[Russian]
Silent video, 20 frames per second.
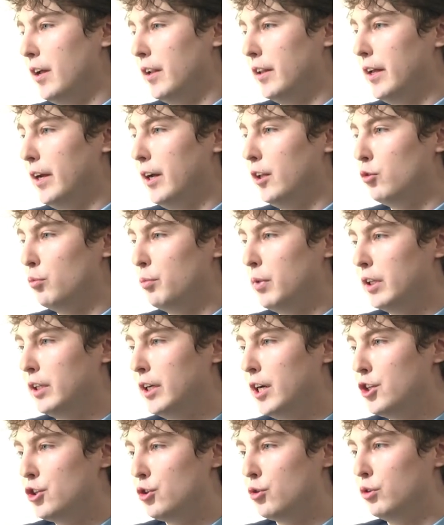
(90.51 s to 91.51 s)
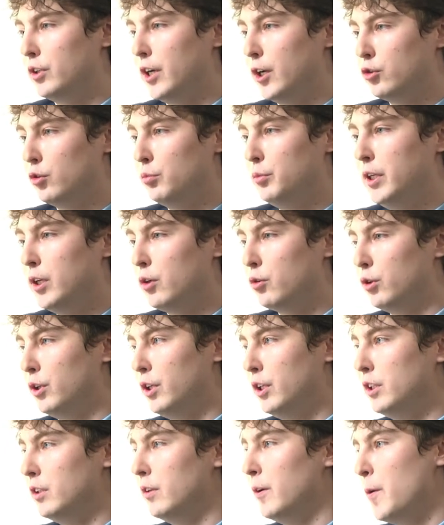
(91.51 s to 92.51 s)
на эту подачку, на эту меру
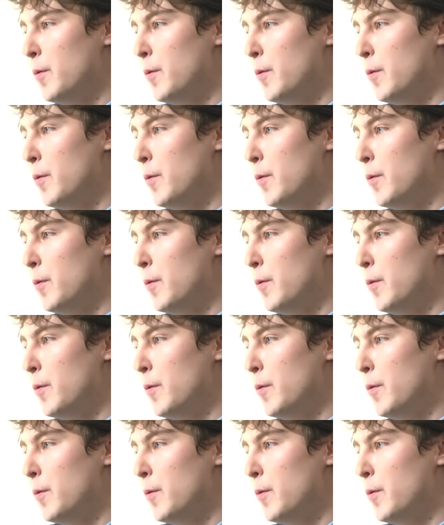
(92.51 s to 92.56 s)
и